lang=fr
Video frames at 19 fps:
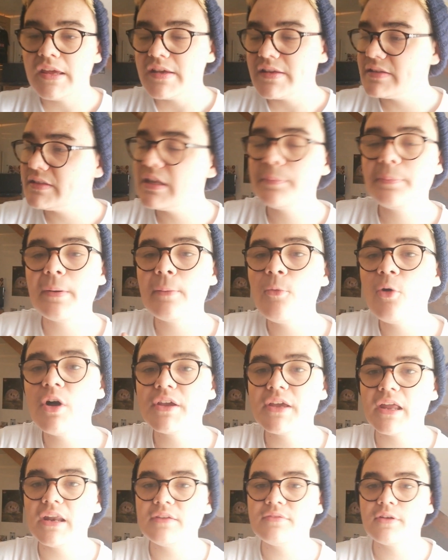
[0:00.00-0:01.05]
C'était pas moi
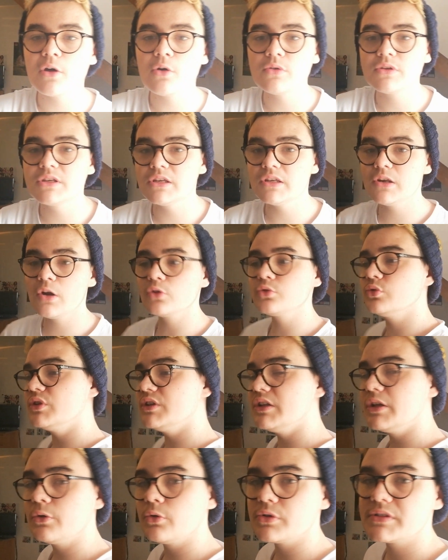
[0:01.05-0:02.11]
qui allais vers eux qui leur donnait
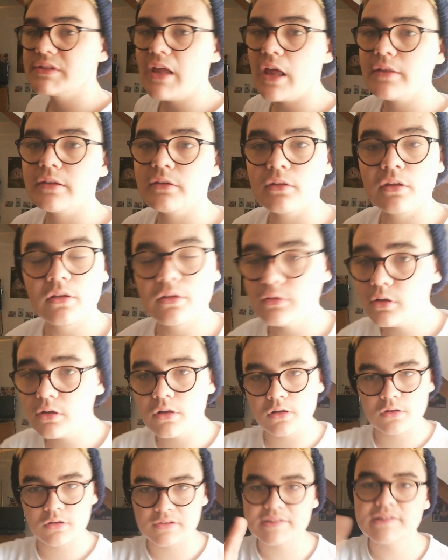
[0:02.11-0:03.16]
des grosses tartes. Non,
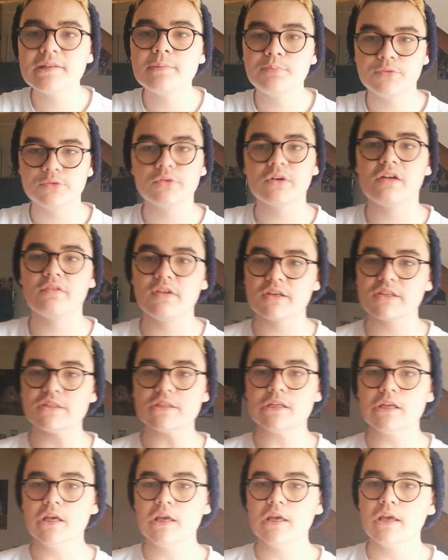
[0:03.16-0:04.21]
non, non, c'était plutôt
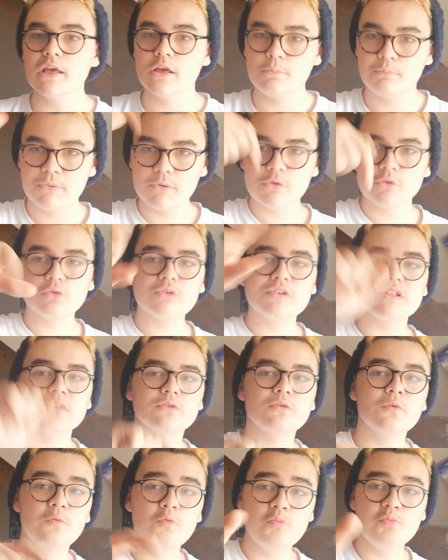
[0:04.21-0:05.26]
l'inverse. Et puis le truc, c'est
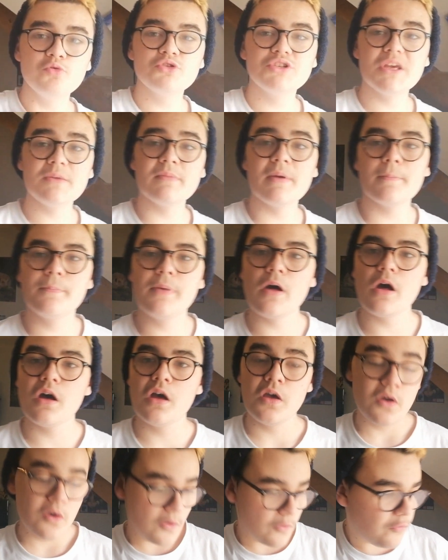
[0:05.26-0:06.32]
que vous bougiez même pas.
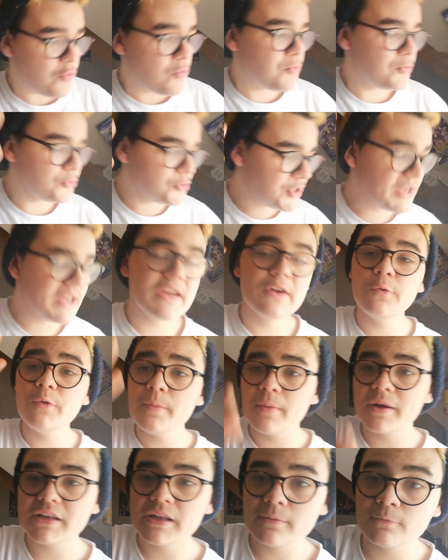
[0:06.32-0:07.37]
Vous bougiez, Et oui,
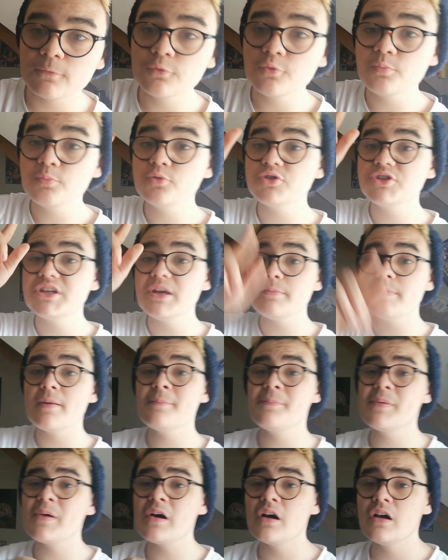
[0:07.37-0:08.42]
madame, vous bougiez
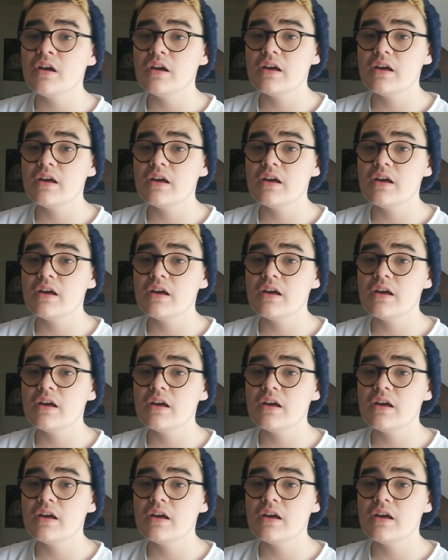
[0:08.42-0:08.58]
même pas.